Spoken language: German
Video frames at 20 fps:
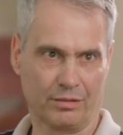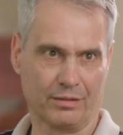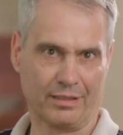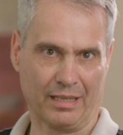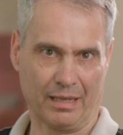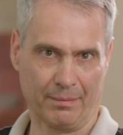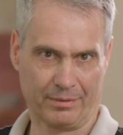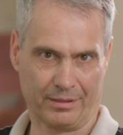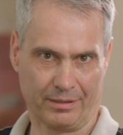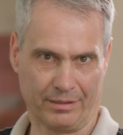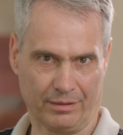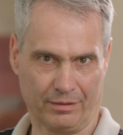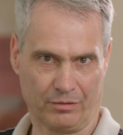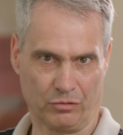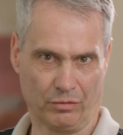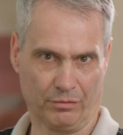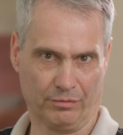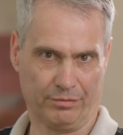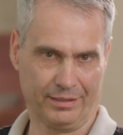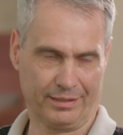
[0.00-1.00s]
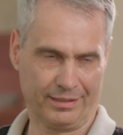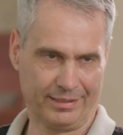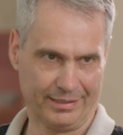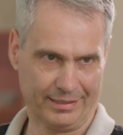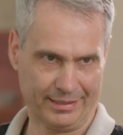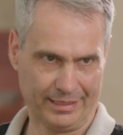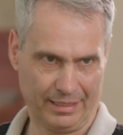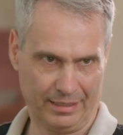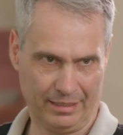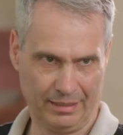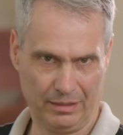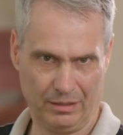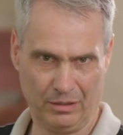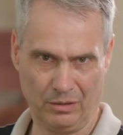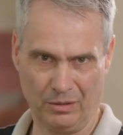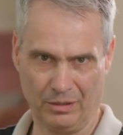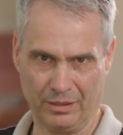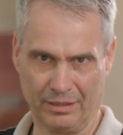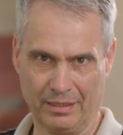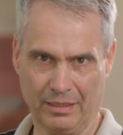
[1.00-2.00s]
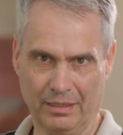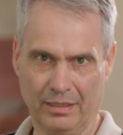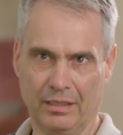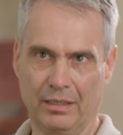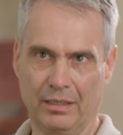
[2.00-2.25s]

gab es jetzt schon 14 Jahre und